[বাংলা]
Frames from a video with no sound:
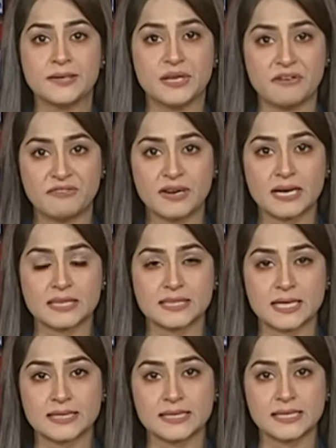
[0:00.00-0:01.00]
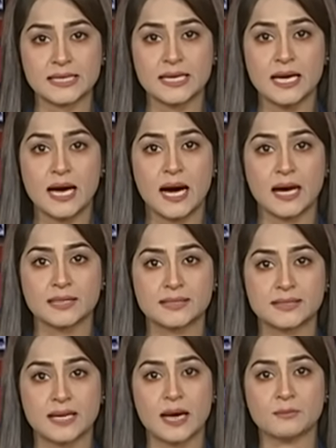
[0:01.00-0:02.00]
রাফার কাছাকাছি আল
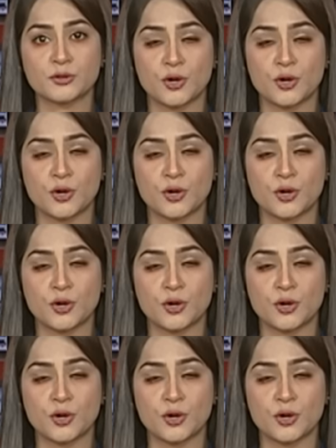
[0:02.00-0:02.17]
সালাম